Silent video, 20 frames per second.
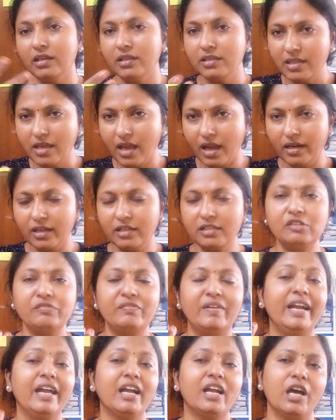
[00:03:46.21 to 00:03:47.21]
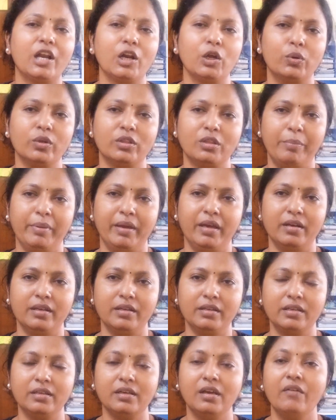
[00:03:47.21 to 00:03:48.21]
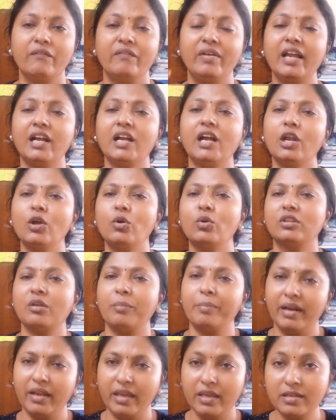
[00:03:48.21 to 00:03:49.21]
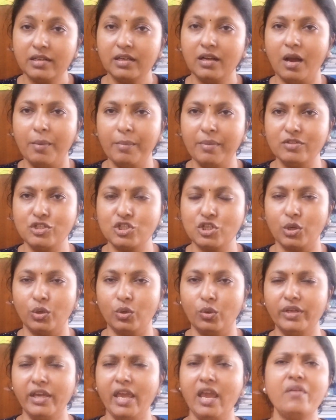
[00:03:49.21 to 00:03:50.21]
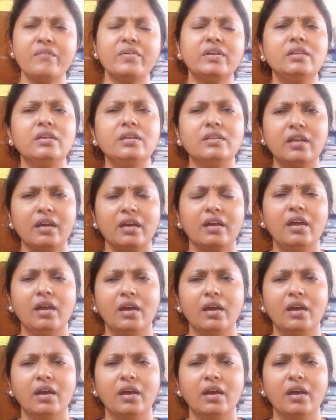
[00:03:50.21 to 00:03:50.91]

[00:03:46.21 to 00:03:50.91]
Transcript: இந்தியான்றது வெள்ளக்காரன் கொடுத்த பேர் வெள்ளக்காரன் கொடுத்த பேரை எதுக்கு நாம வச்சுக்கணும் ஏன் வந்து இந்த